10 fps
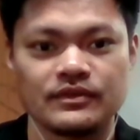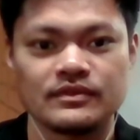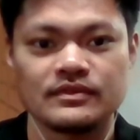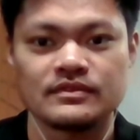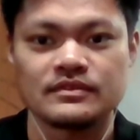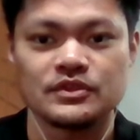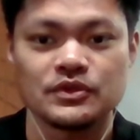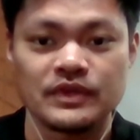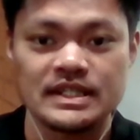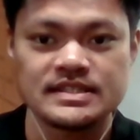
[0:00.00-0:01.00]
yung
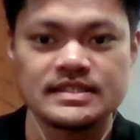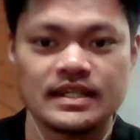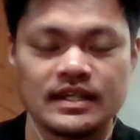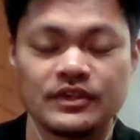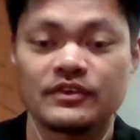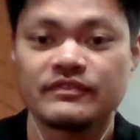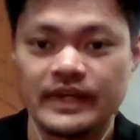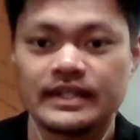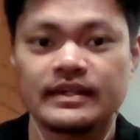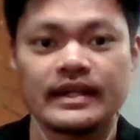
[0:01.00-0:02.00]
US, uh, yung
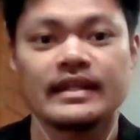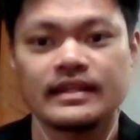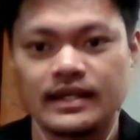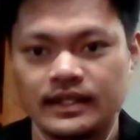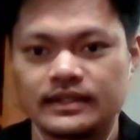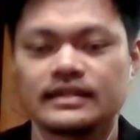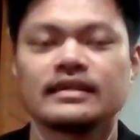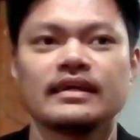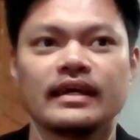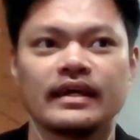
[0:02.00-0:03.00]
Fed rate cut,
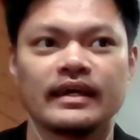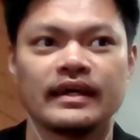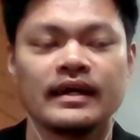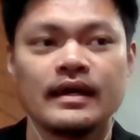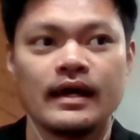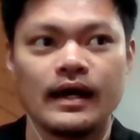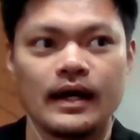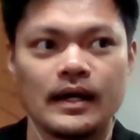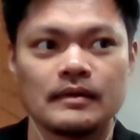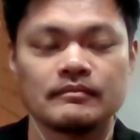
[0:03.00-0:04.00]
eh,
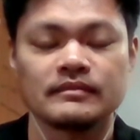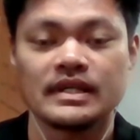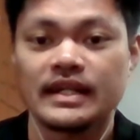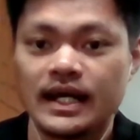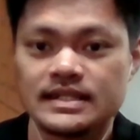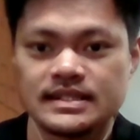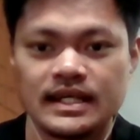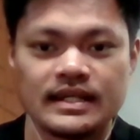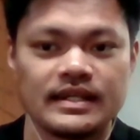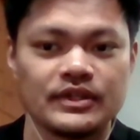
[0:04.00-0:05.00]
um,
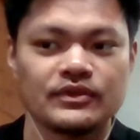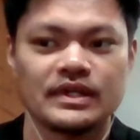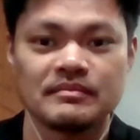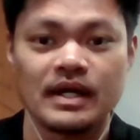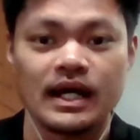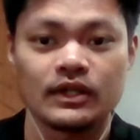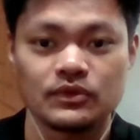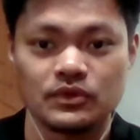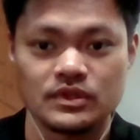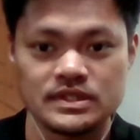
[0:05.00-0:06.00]
inaasa na ito ay
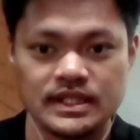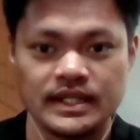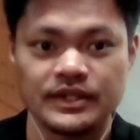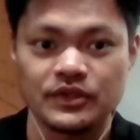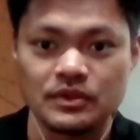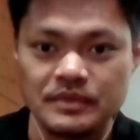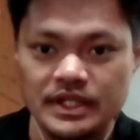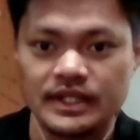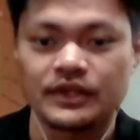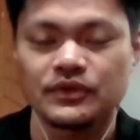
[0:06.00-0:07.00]
makakatulong sa
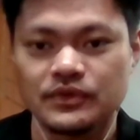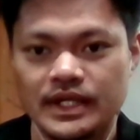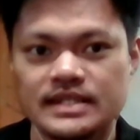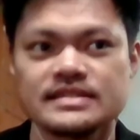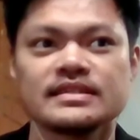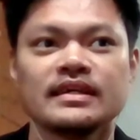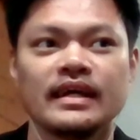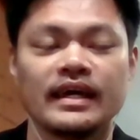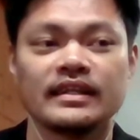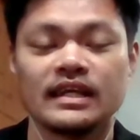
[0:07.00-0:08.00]
ekonomiya ng US
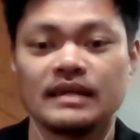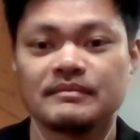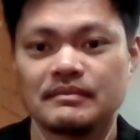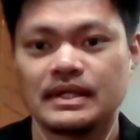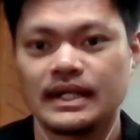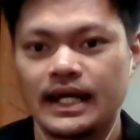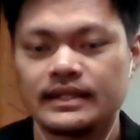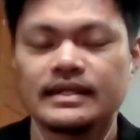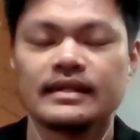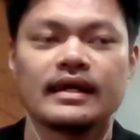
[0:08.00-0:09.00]
and alam naman
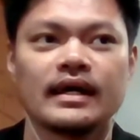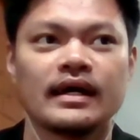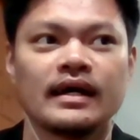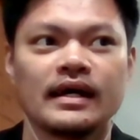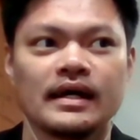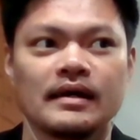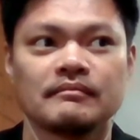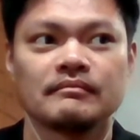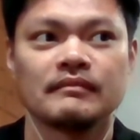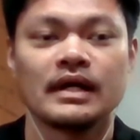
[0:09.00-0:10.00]
natin na
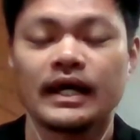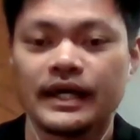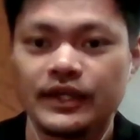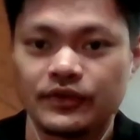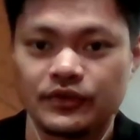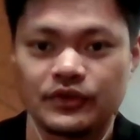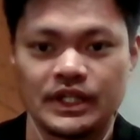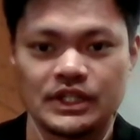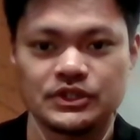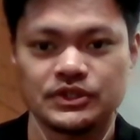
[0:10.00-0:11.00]
um, malaki yung
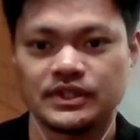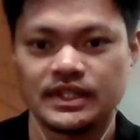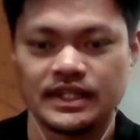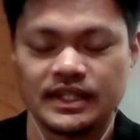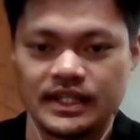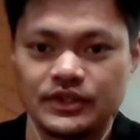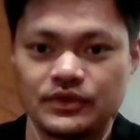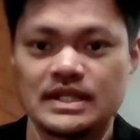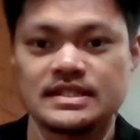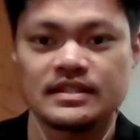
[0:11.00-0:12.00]
connection ng uh,
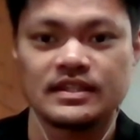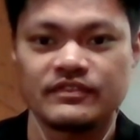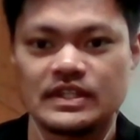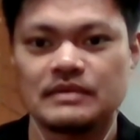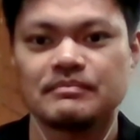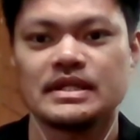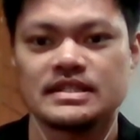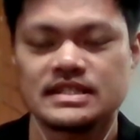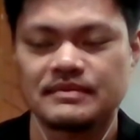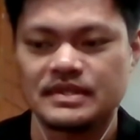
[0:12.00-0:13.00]
US at ng
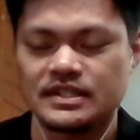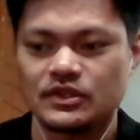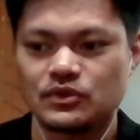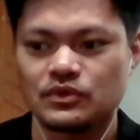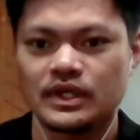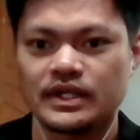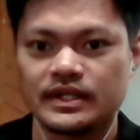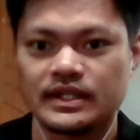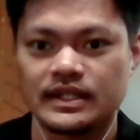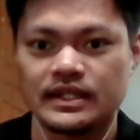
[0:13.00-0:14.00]
Philippines. I mean, the two are
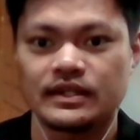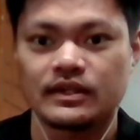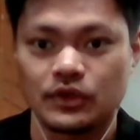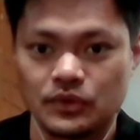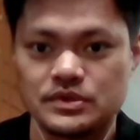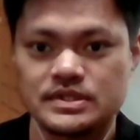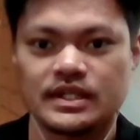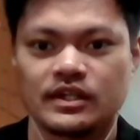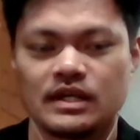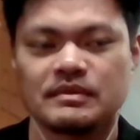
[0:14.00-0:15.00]
really close
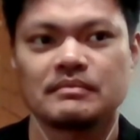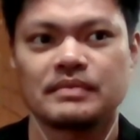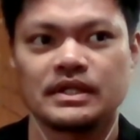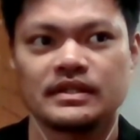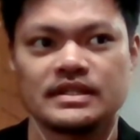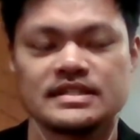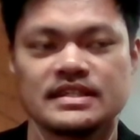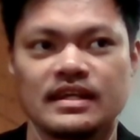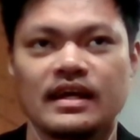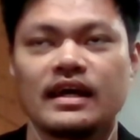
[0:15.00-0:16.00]
economic partners.
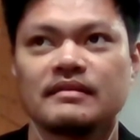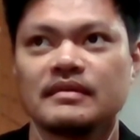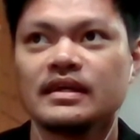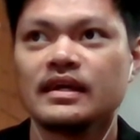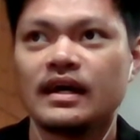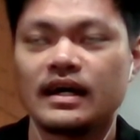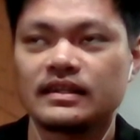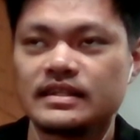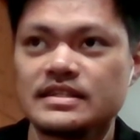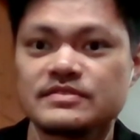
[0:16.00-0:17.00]
I, I,
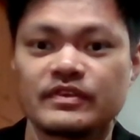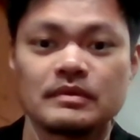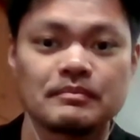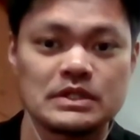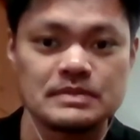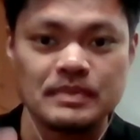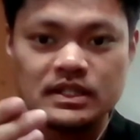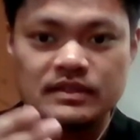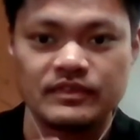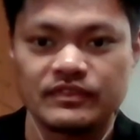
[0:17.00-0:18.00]
at least from the
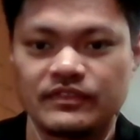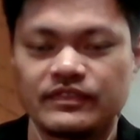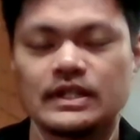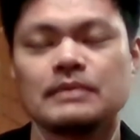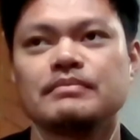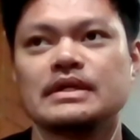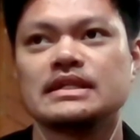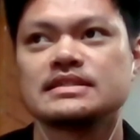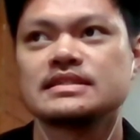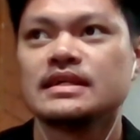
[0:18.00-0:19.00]
perspective of the
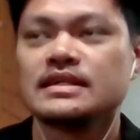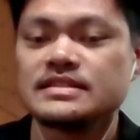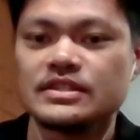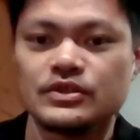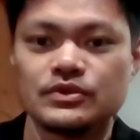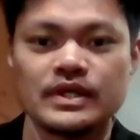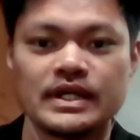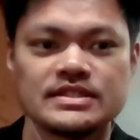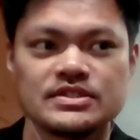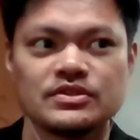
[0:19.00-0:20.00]
Philippines, si
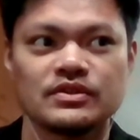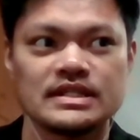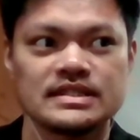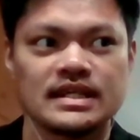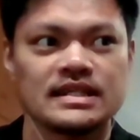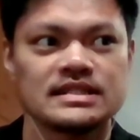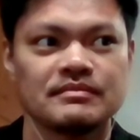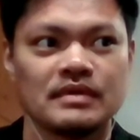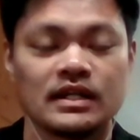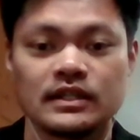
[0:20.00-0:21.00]
US yung isa sa
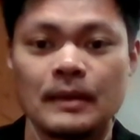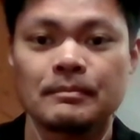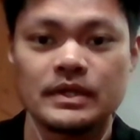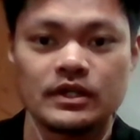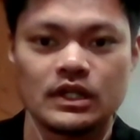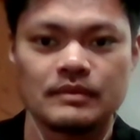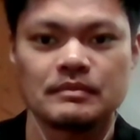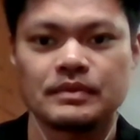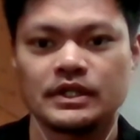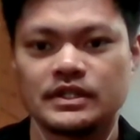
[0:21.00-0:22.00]
mga top
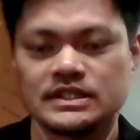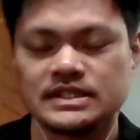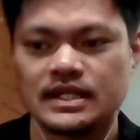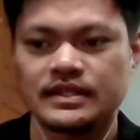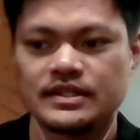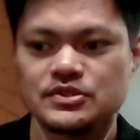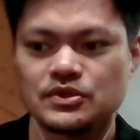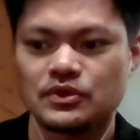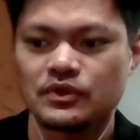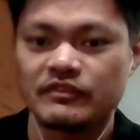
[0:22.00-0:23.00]
economic partners natin.
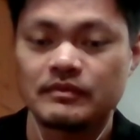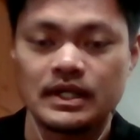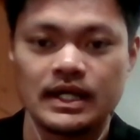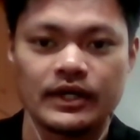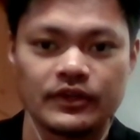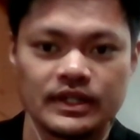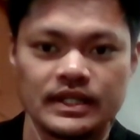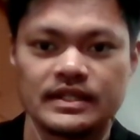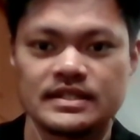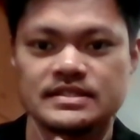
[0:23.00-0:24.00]
So if magkakaroon ng
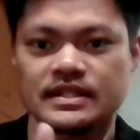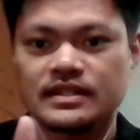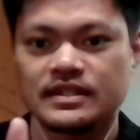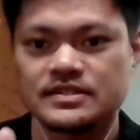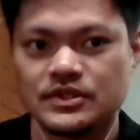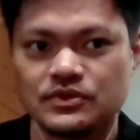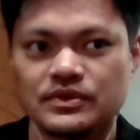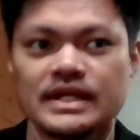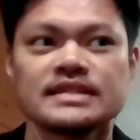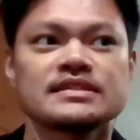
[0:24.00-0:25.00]
interest rate cut sa
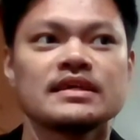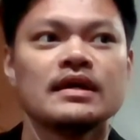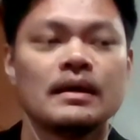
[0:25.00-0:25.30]
US,